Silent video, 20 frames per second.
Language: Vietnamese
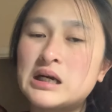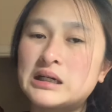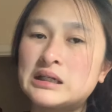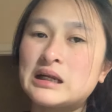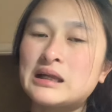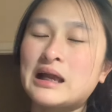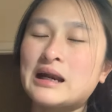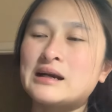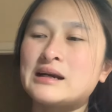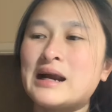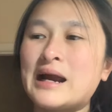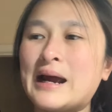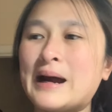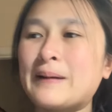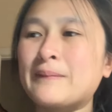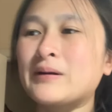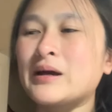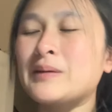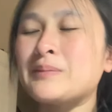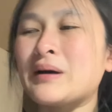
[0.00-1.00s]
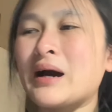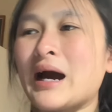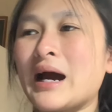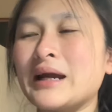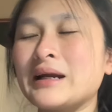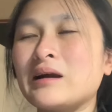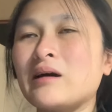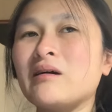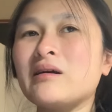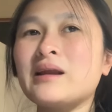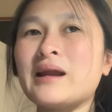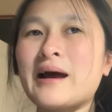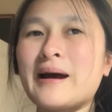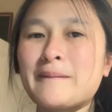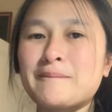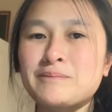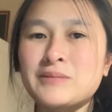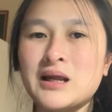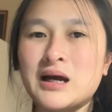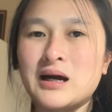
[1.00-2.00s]
nó thành ra khi mà ai nói
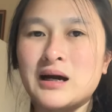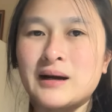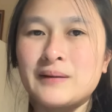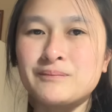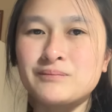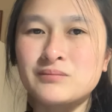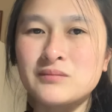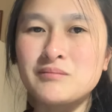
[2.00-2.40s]
là à,